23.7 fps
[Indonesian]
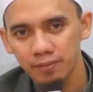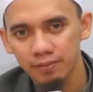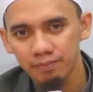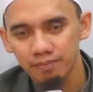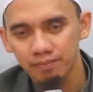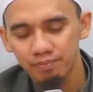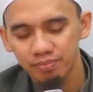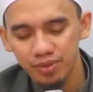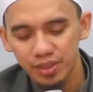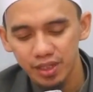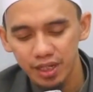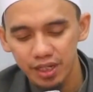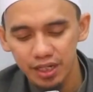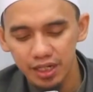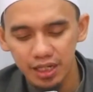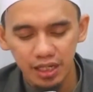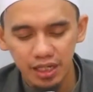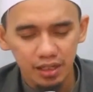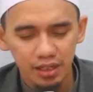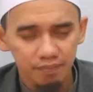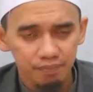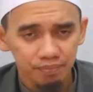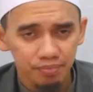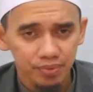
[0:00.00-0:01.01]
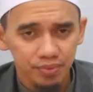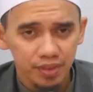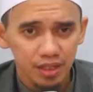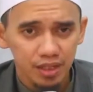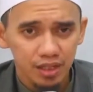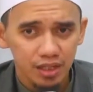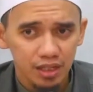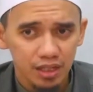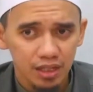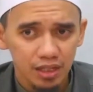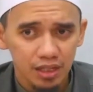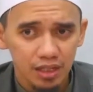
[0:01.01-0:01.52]
Jadi
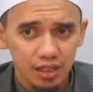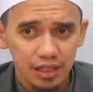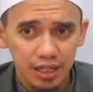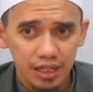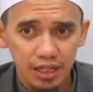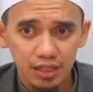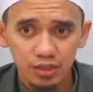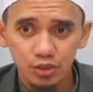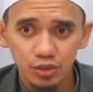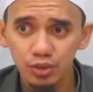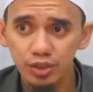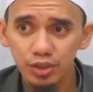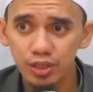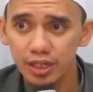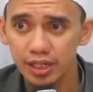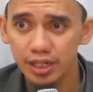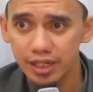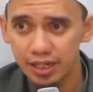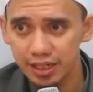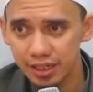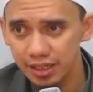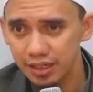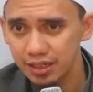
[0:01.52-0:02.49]
yang sunnah